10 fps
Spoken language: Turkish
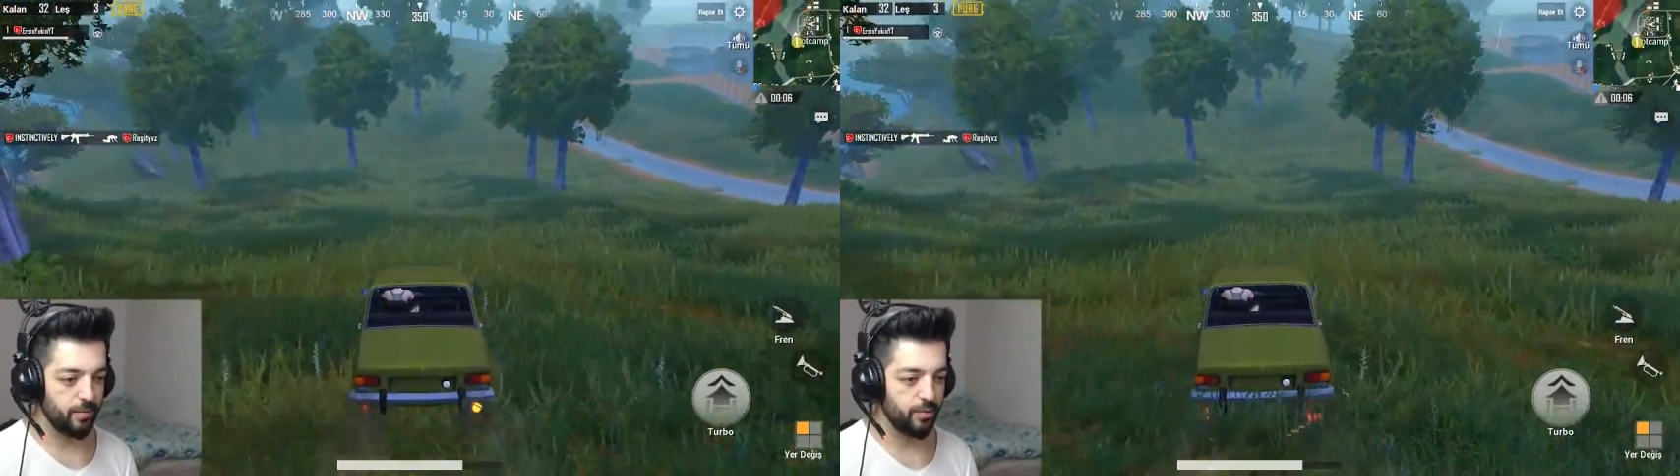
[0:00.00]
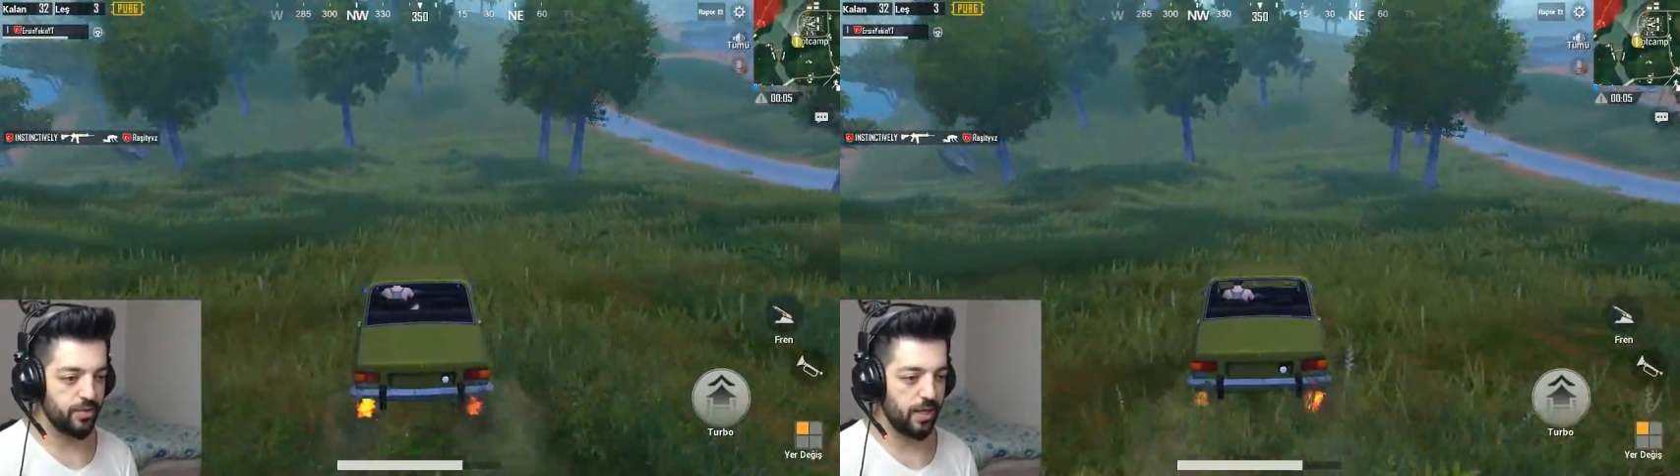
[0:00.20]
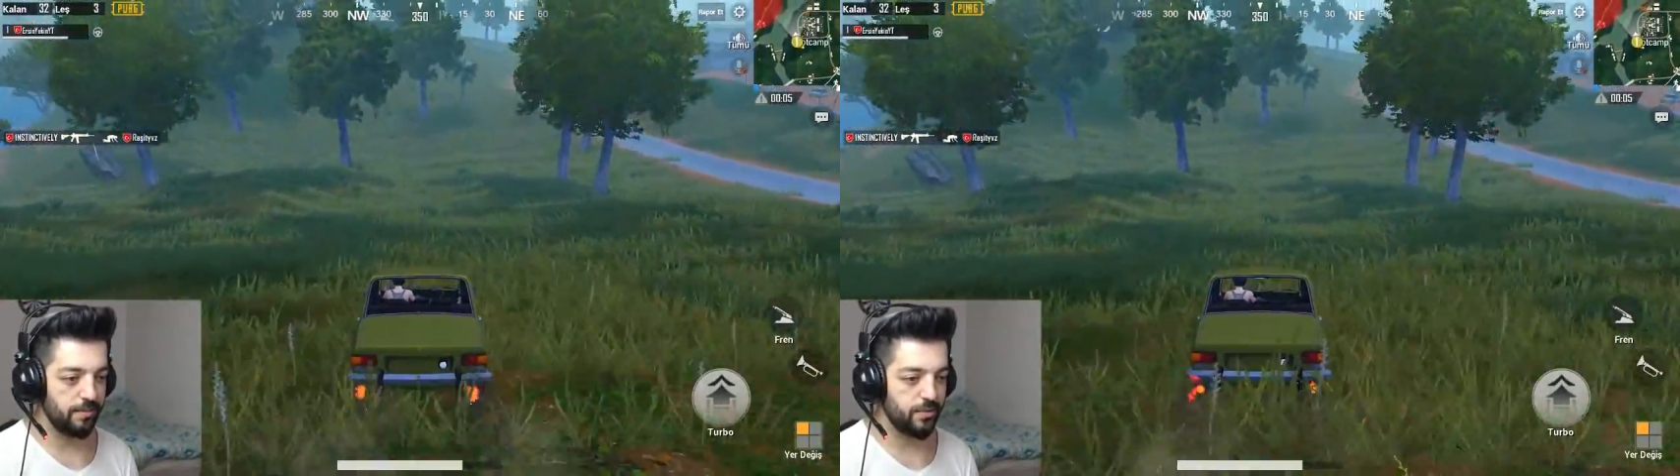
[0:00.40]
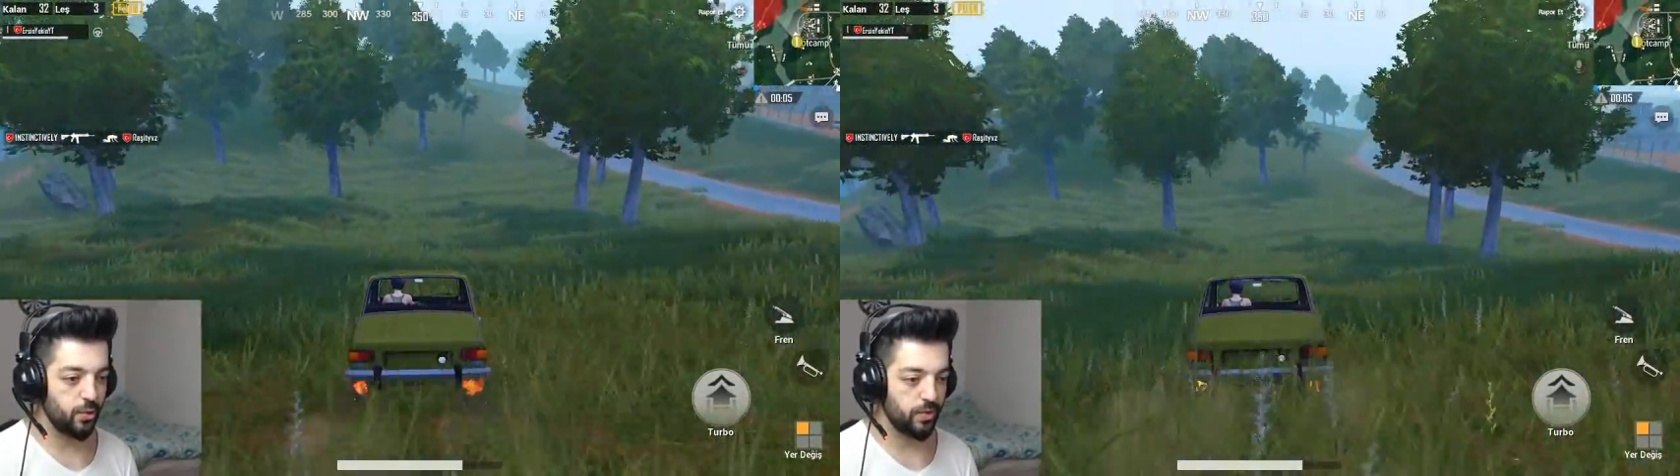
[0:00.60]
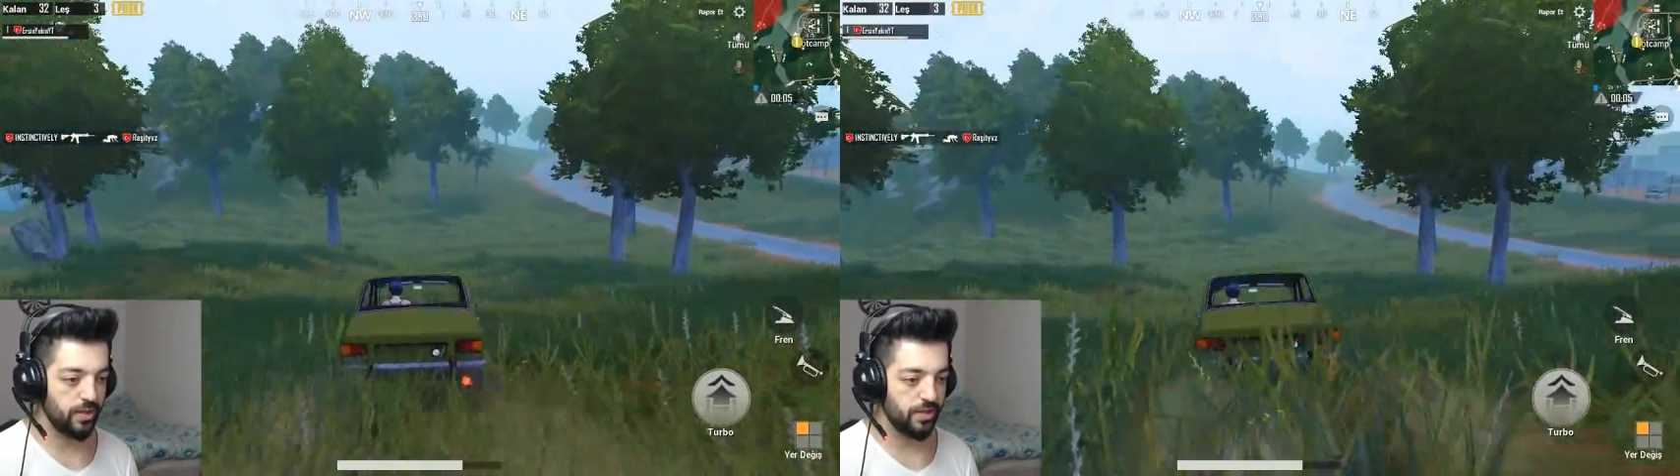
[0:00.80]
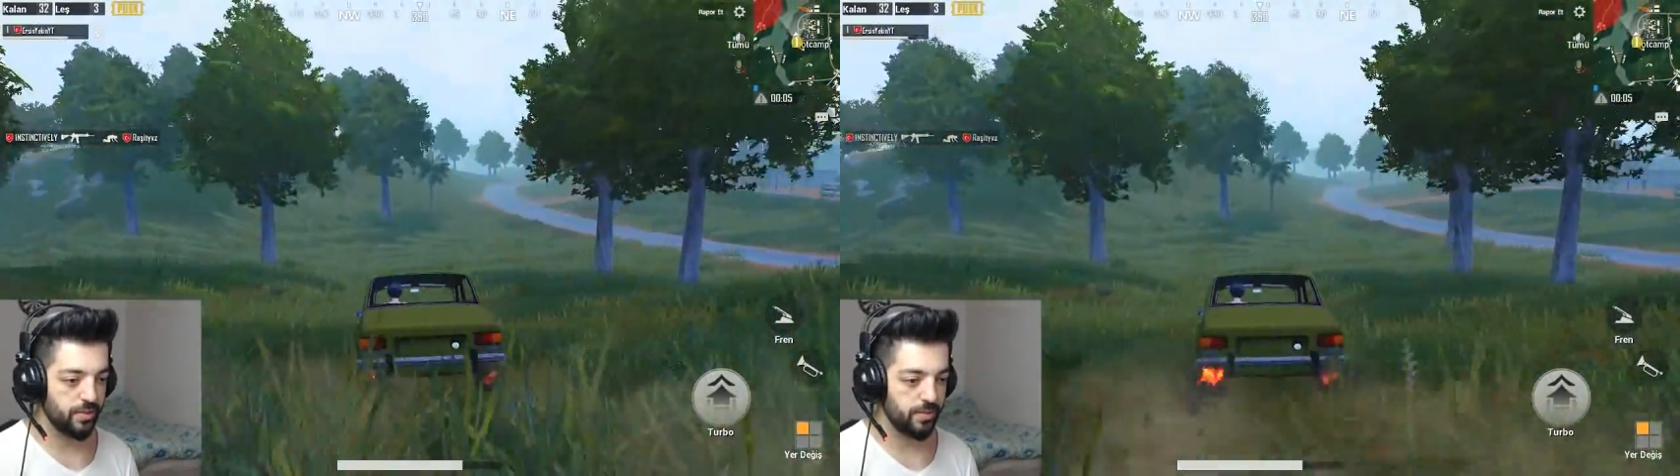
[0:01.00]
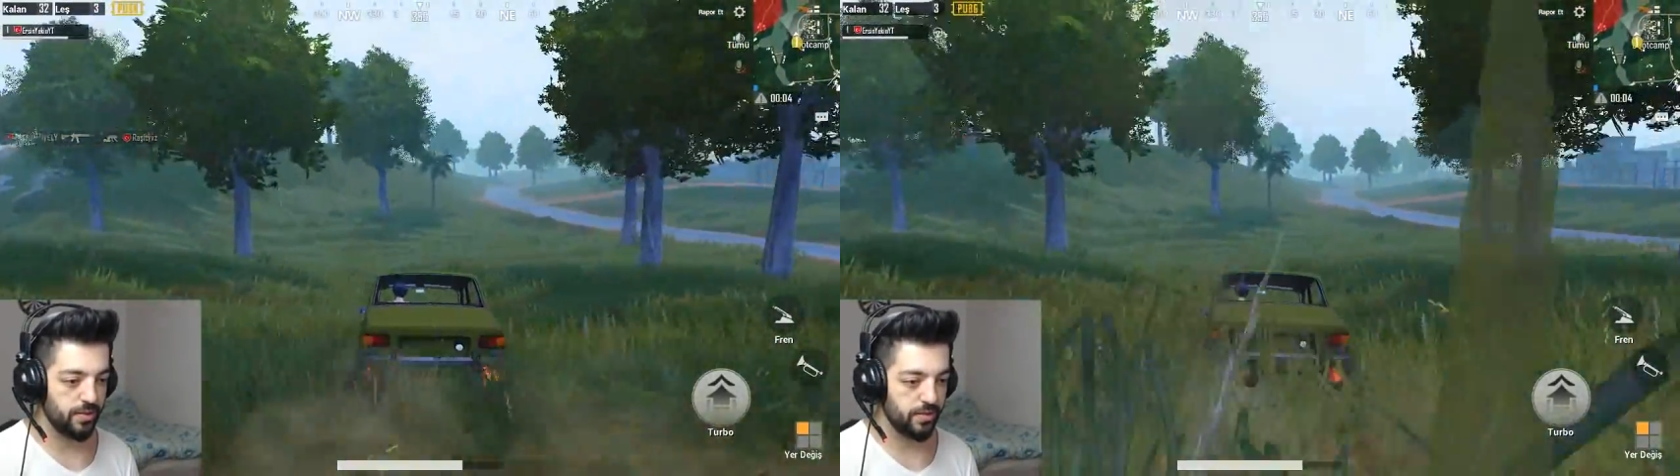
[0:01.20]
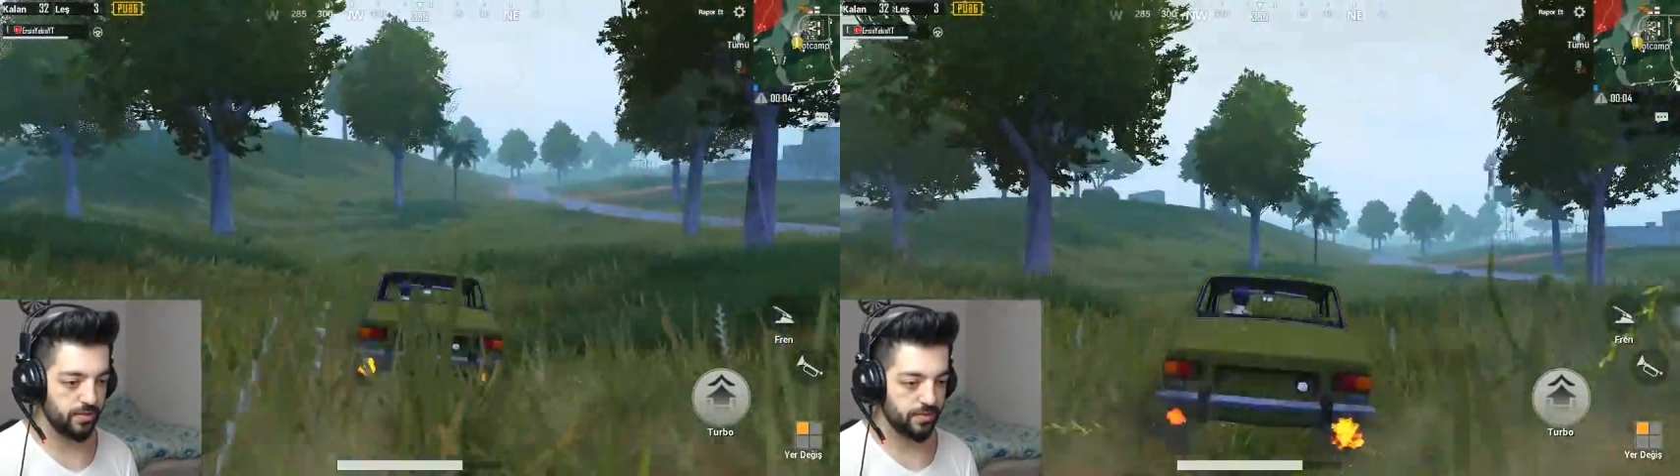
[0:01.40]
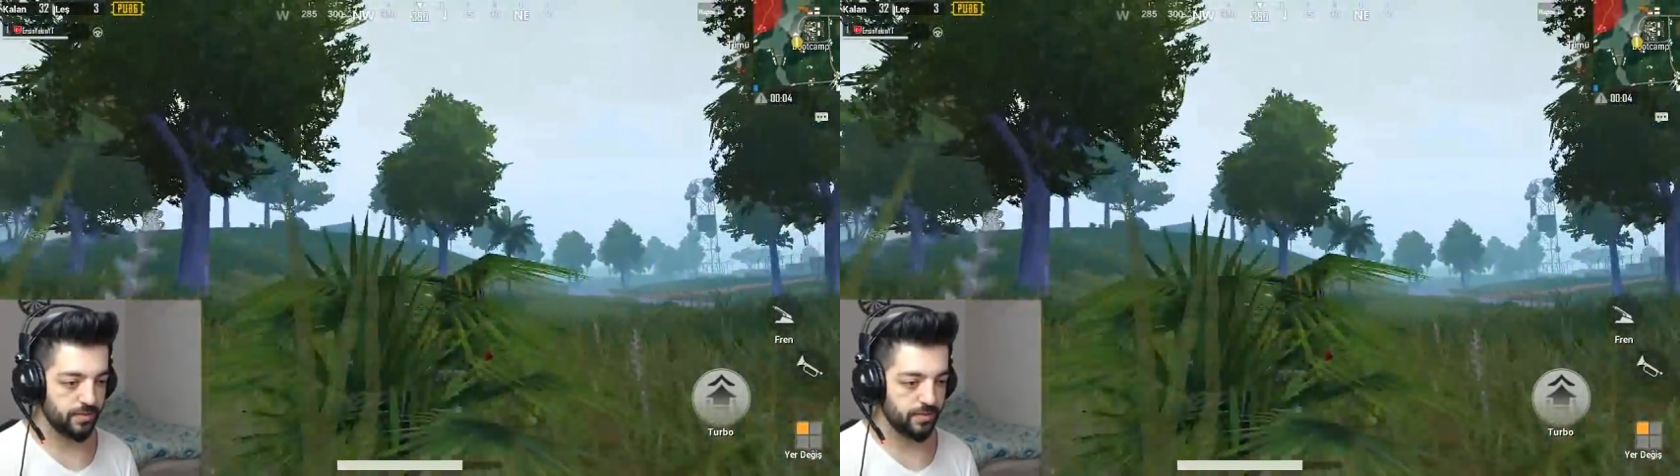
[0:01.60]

Bootcamp çok karışmış.